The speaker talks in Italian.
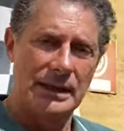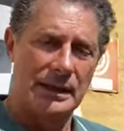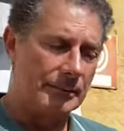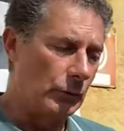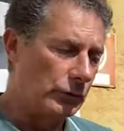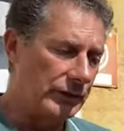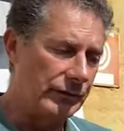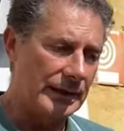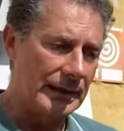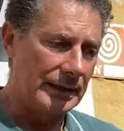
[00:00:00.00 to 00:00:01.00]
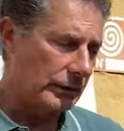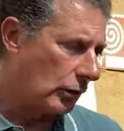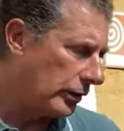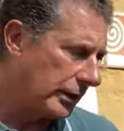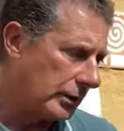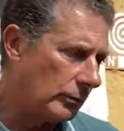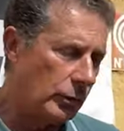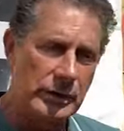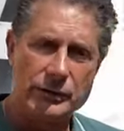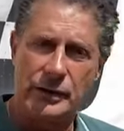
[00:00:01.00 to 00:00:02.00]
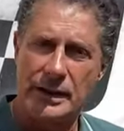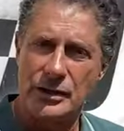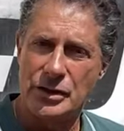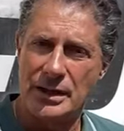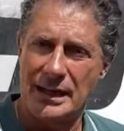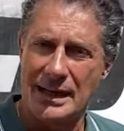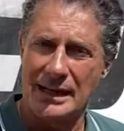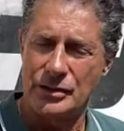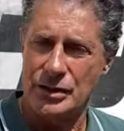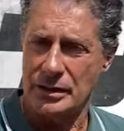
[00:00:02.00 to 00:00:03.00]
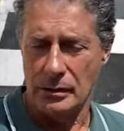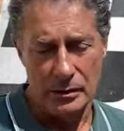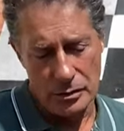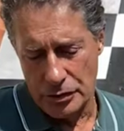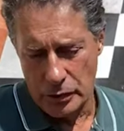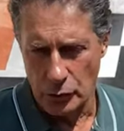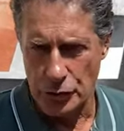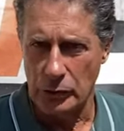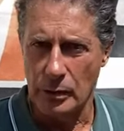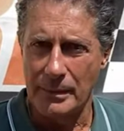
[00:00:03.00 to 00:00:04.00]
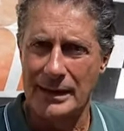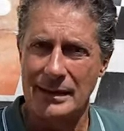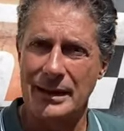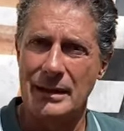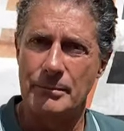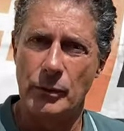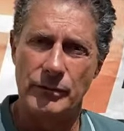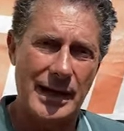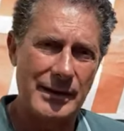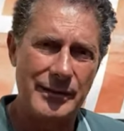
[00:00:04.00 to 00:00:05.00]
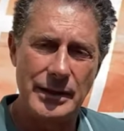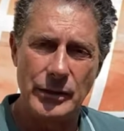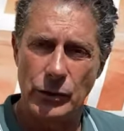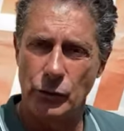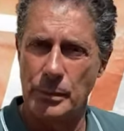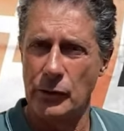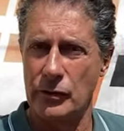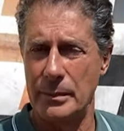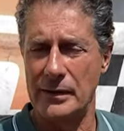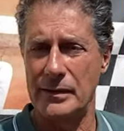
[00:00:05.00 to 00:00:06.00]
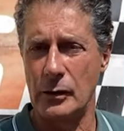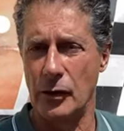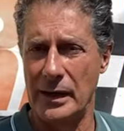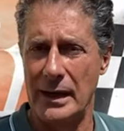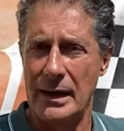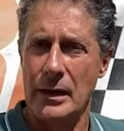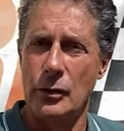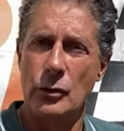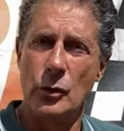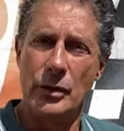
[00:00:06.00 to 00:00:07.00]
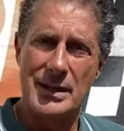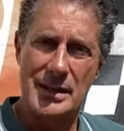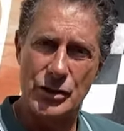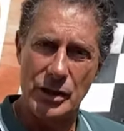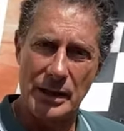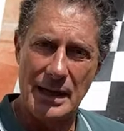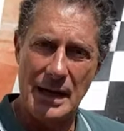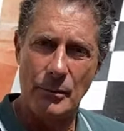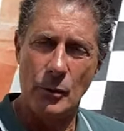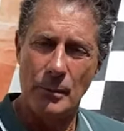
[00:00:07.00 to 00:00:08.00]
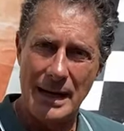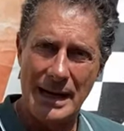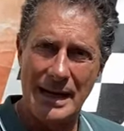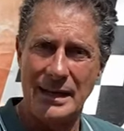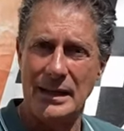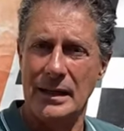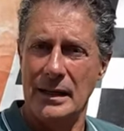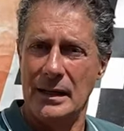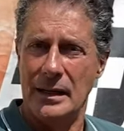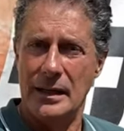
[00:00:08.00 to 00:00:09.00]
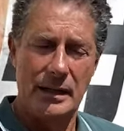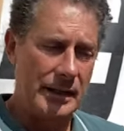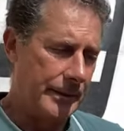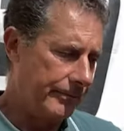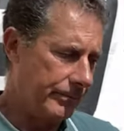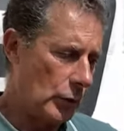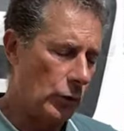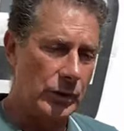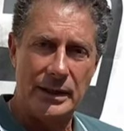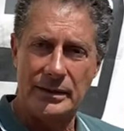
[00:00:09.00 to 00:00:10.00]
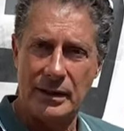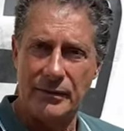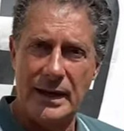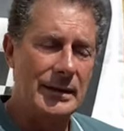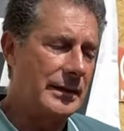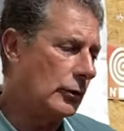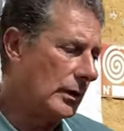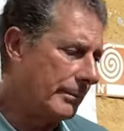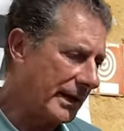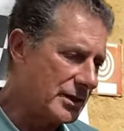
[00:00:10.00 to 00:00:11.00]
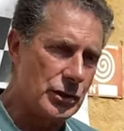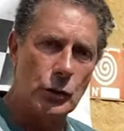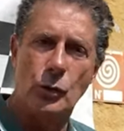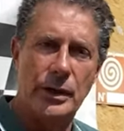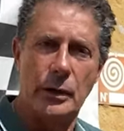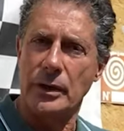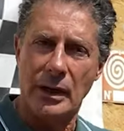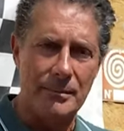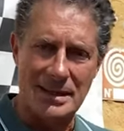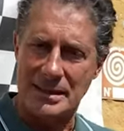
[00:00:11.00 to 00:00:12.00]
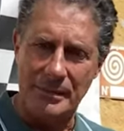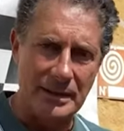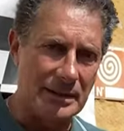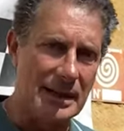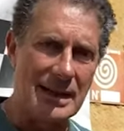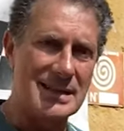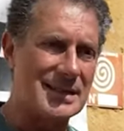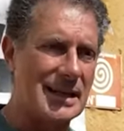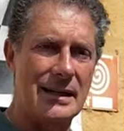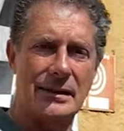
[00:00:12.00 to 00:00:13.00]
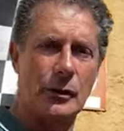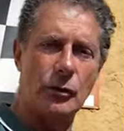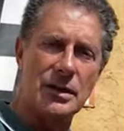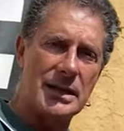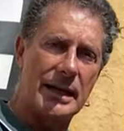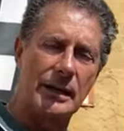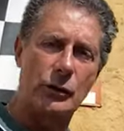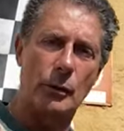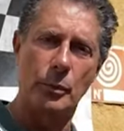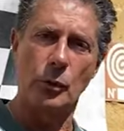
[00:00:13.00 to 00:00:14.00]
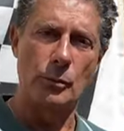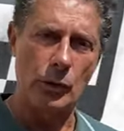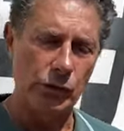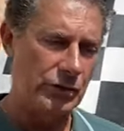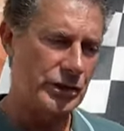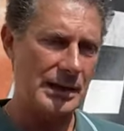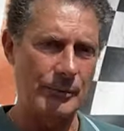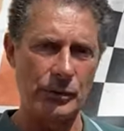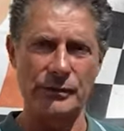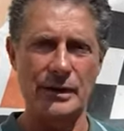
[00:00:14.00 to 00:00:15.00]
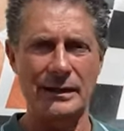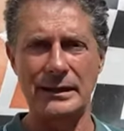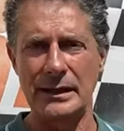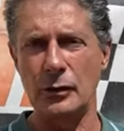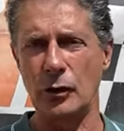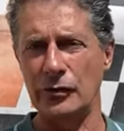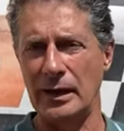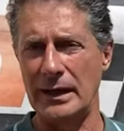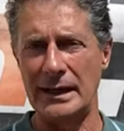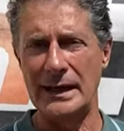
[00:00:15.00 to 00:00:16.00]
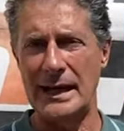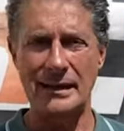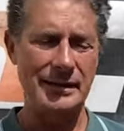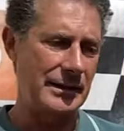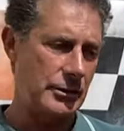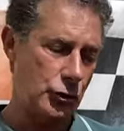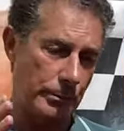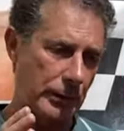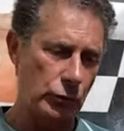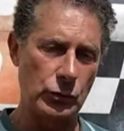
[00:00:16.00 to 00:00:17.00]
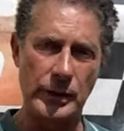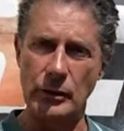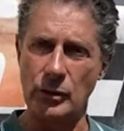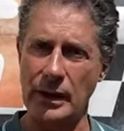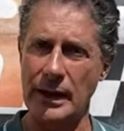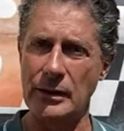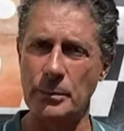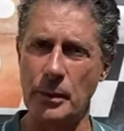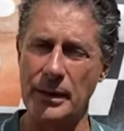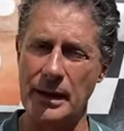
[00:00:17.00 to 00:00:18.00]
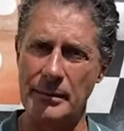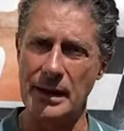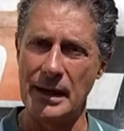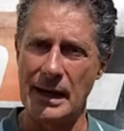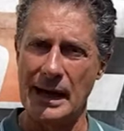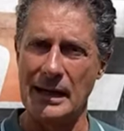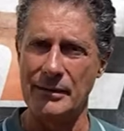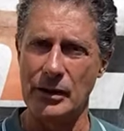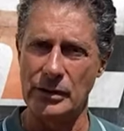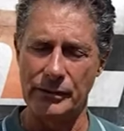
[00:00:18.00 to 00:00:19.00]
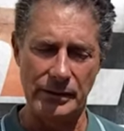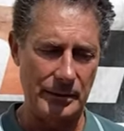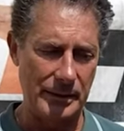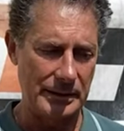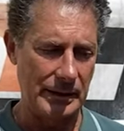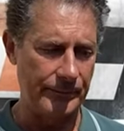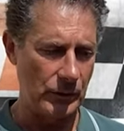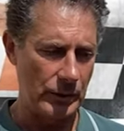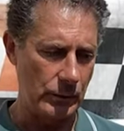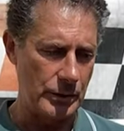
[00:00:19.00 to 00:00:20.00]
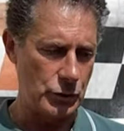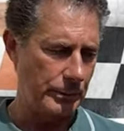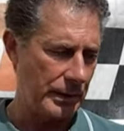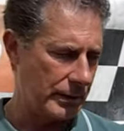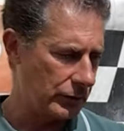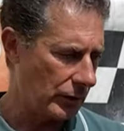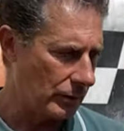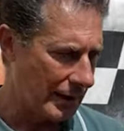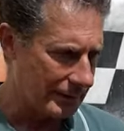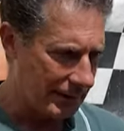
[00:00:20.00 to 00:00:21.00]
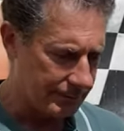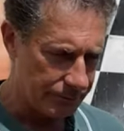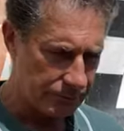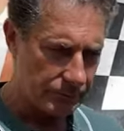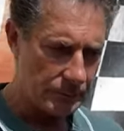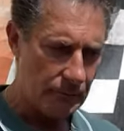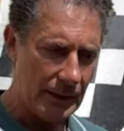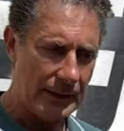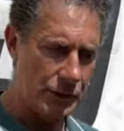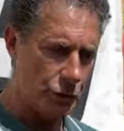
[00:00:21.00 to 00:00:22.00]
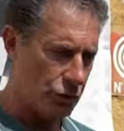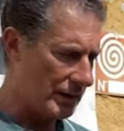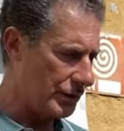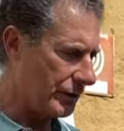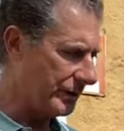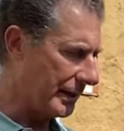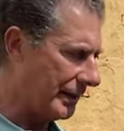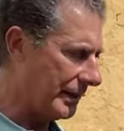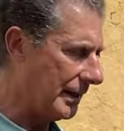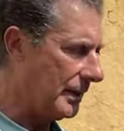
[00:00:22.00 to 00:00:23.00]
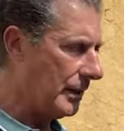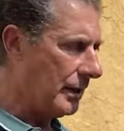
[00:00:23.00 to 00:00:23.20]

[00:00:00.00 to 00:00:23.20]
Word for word: eh, modifiche elettroniche o modifiche in generale, ci, ci conoscete ormai da tempo, vari video, io spiego sempre la stessa cosa, non esageriamo mai ehm, con gli interventi, con le pressioni, con i ribassamenti degli assetti, con gli scarichi troppo rumorosi, cerchiamo di fare delle cose eleganti, soprattutto che non creino problemi a livello di affidabilità. Quindi questo per quanto riguarda riguarda il discorso della centralina.